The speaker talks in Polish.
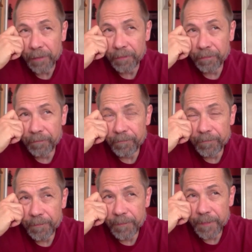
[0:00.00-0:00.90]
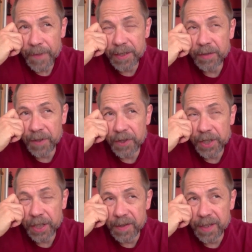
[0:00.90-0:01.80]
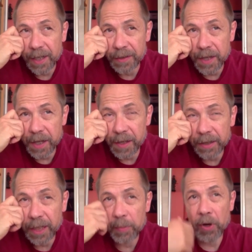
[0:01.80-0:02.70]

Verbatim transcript: Mm, nieco węższego zagadnienia, tak?